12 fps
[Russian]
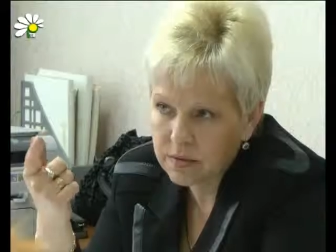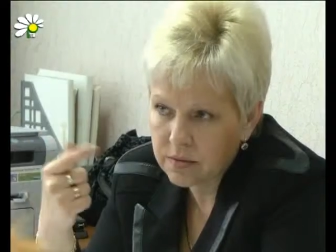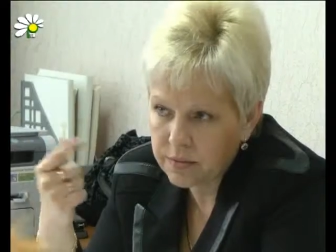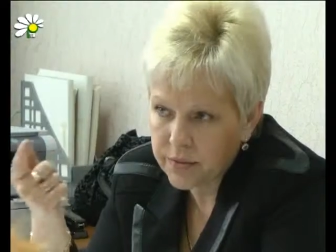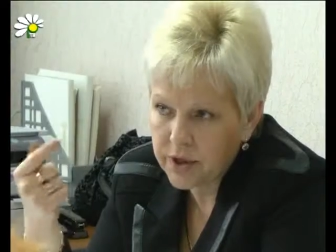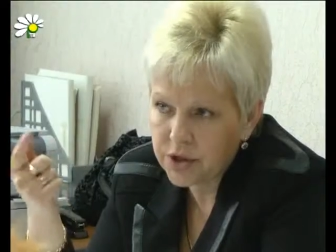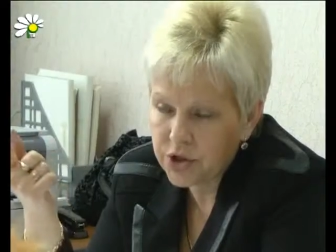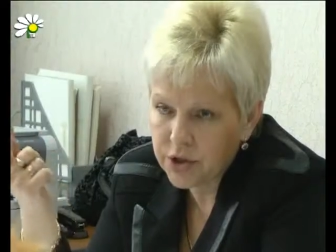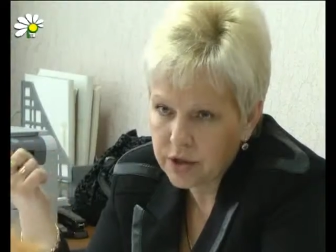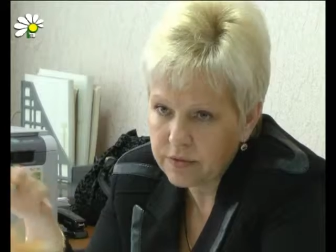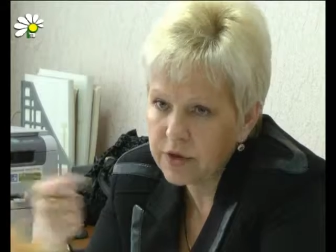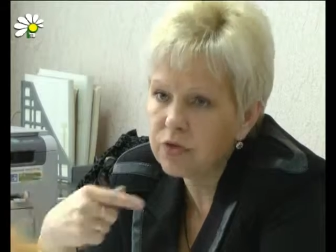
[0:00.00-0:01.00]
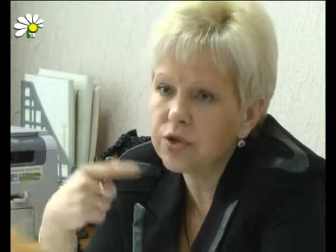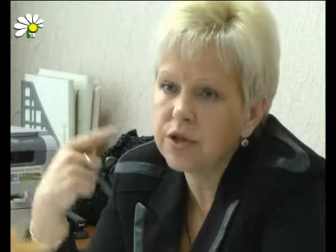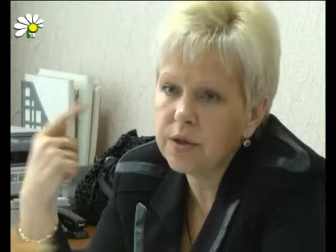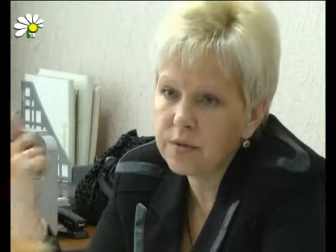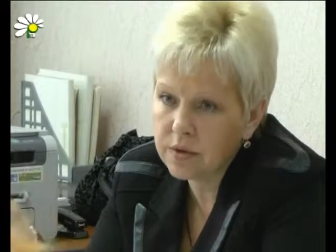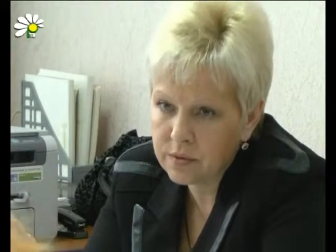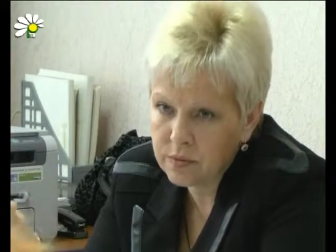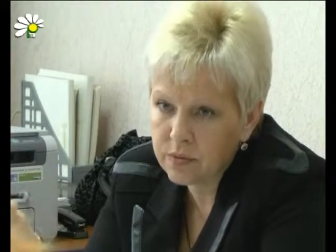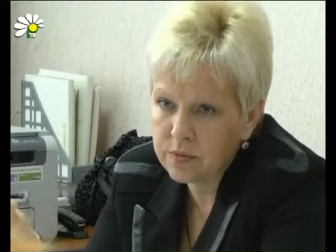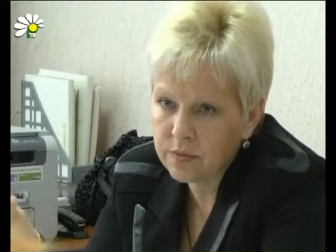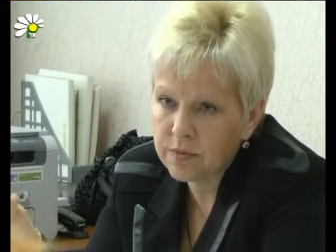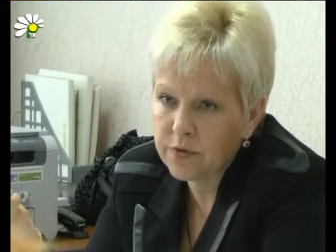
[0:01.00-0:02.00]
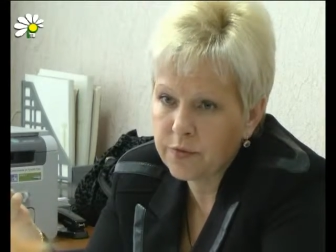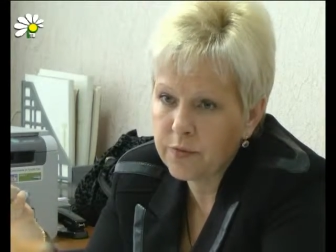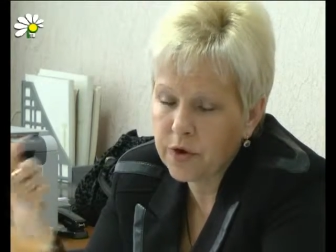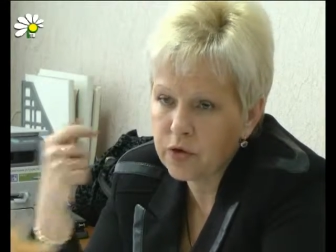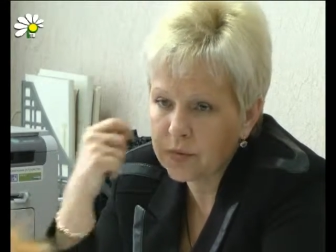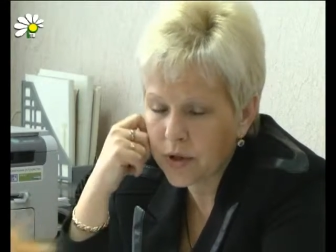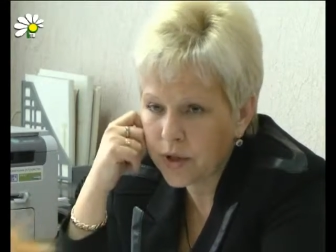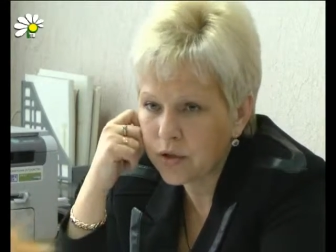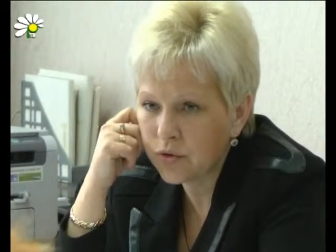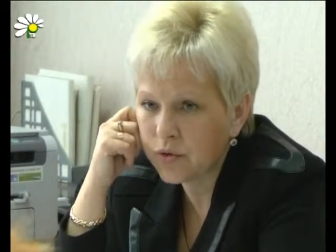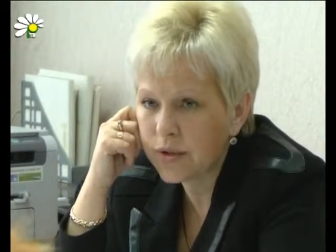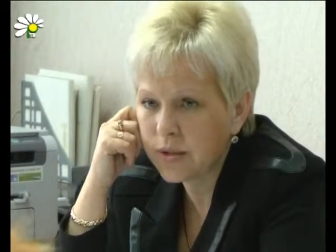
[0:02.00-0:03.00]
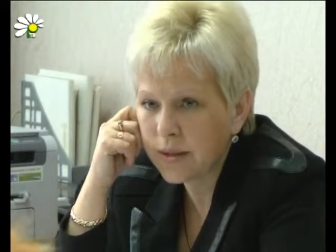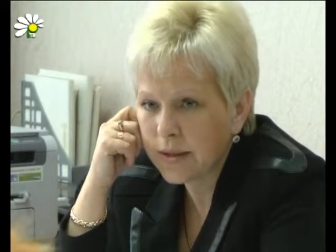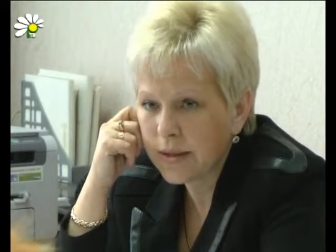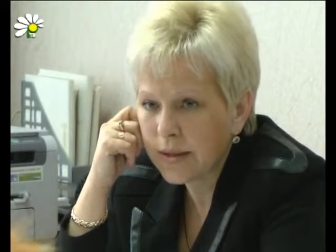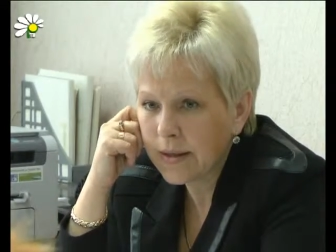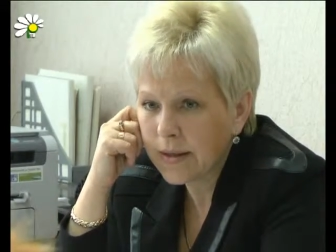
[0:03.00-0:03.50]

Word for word: и дальше, говорит Марина Лапочкина. Впереди много планов и